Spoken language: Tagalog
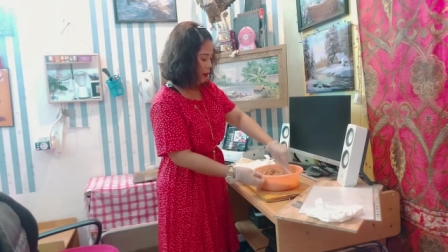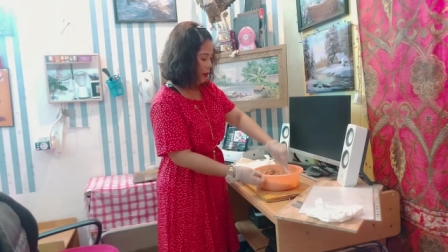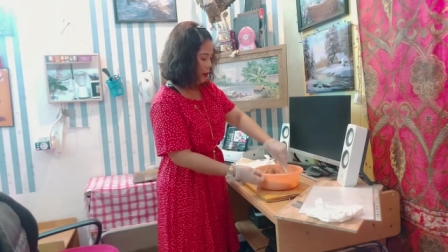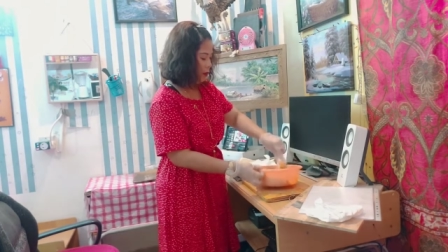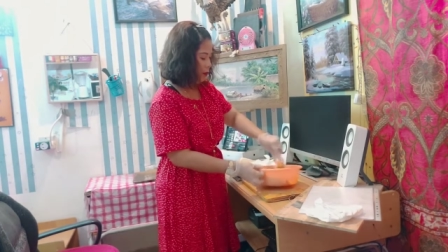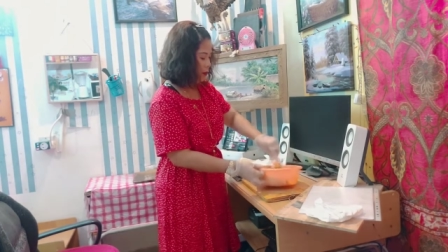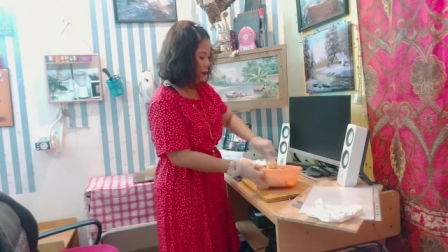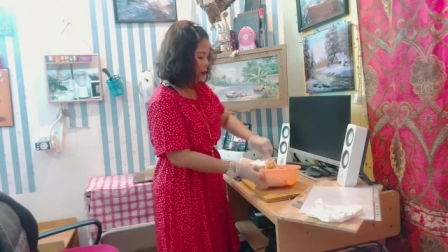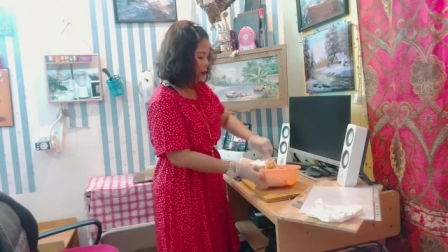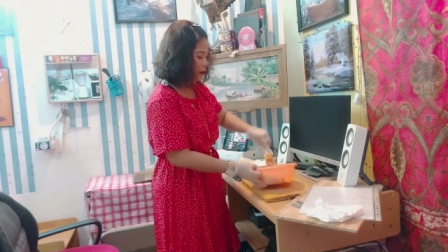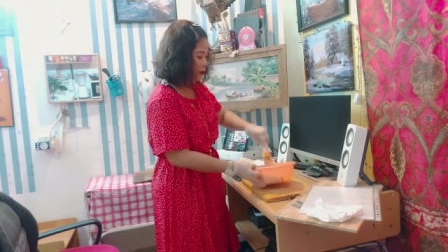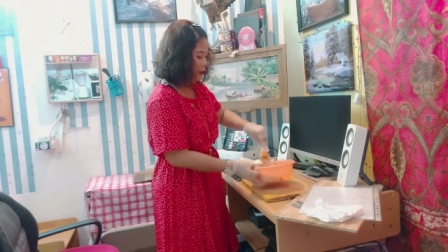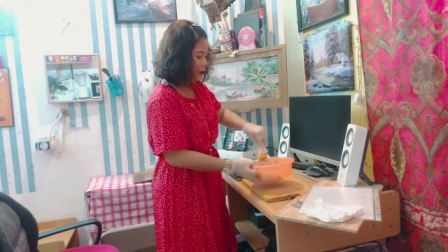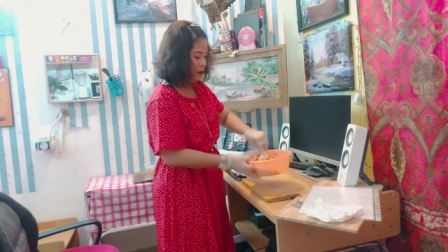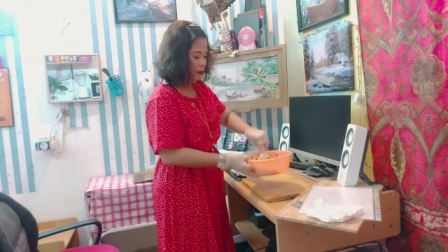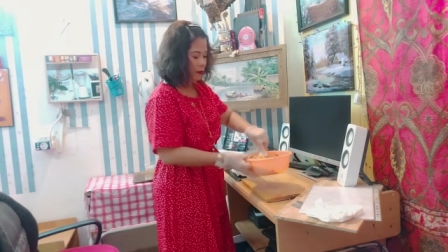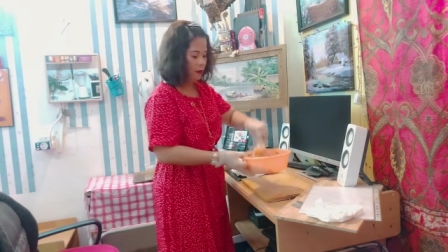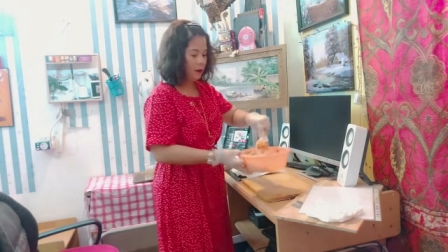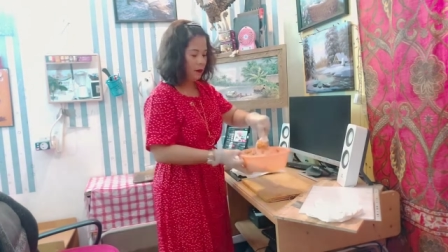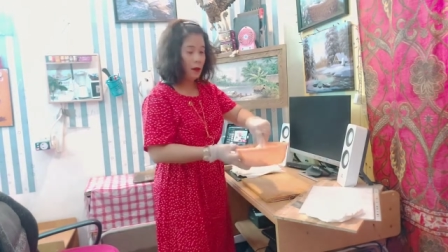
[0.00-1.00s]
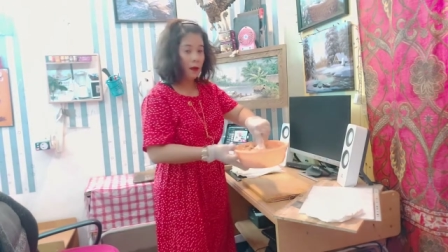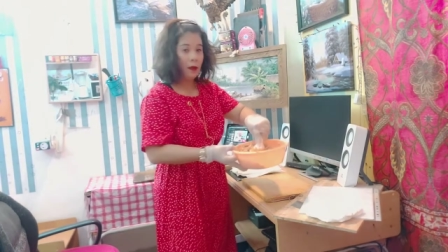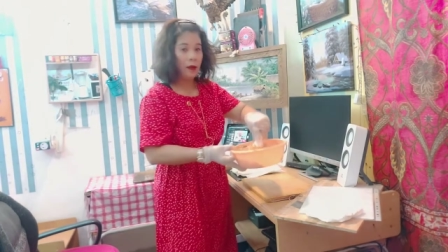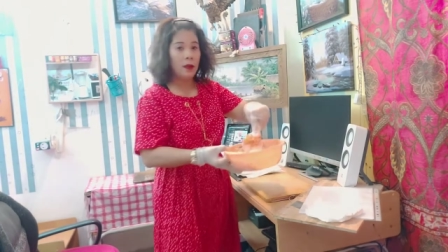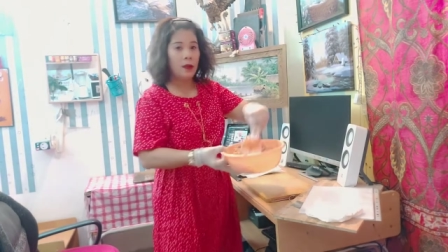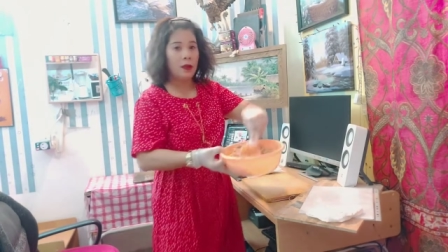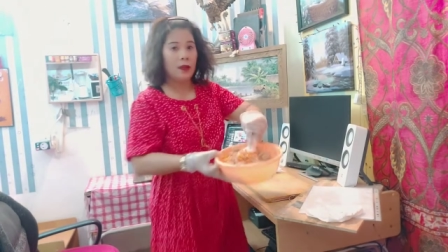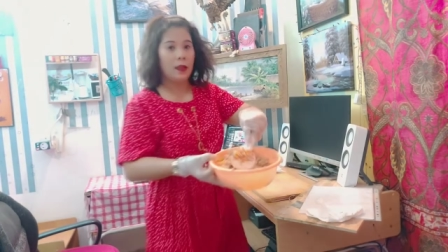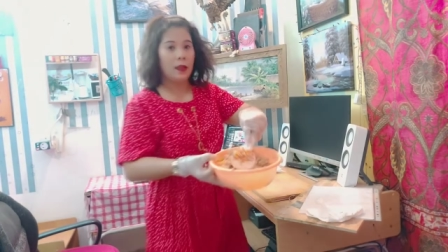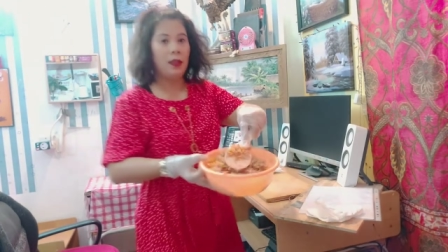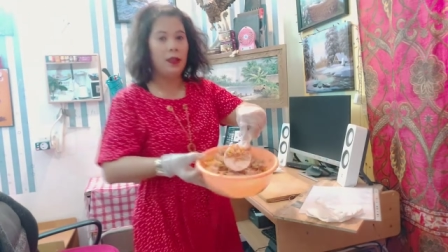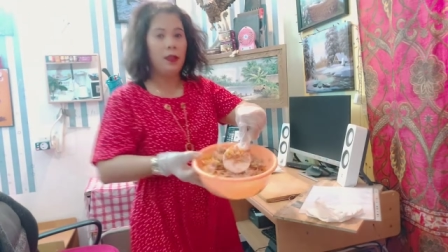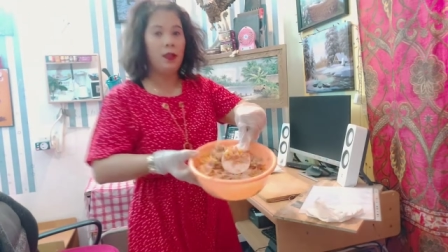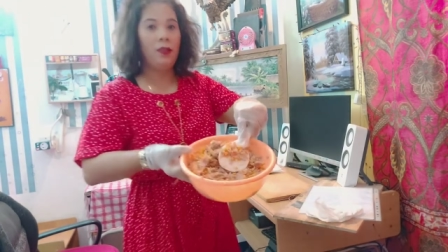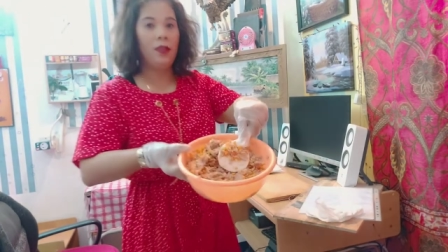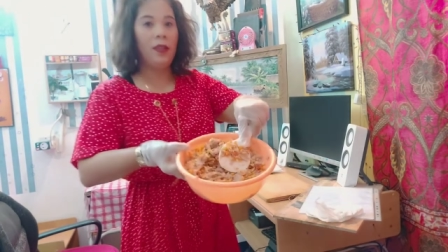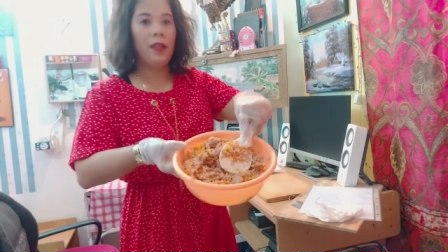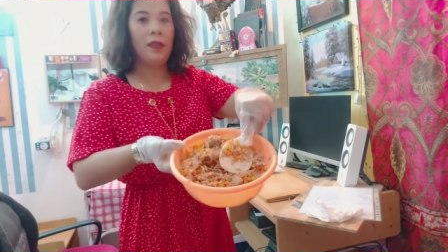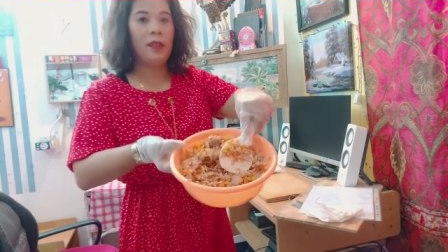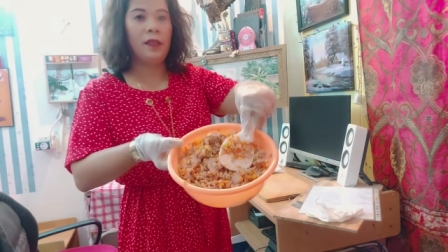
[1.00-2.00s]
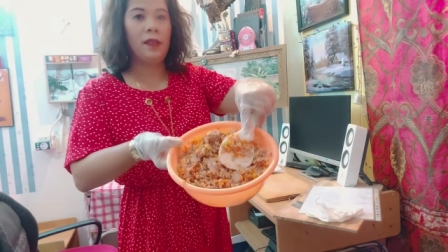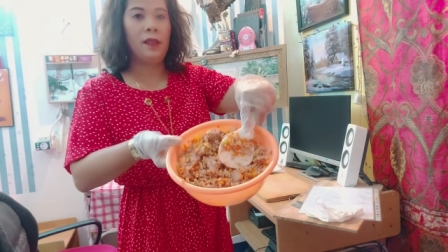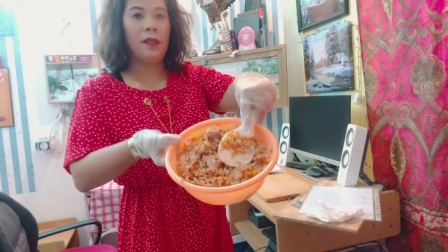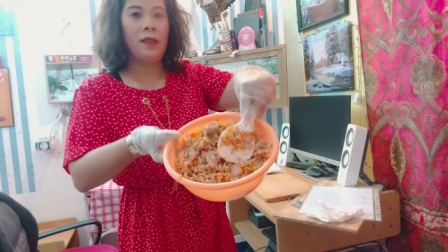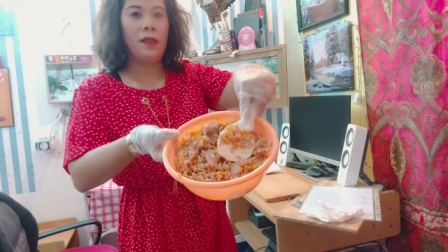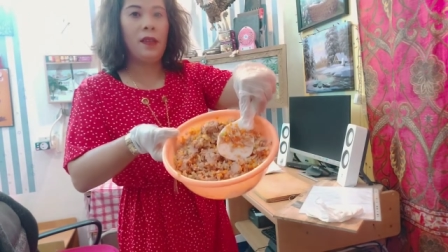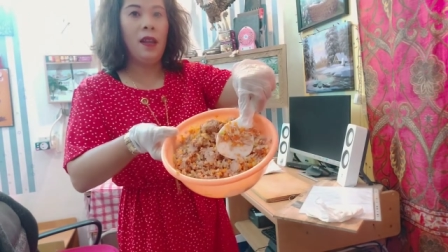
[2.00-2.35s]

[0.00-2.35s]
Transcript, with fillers: Ganon. Tingnan niyo guys.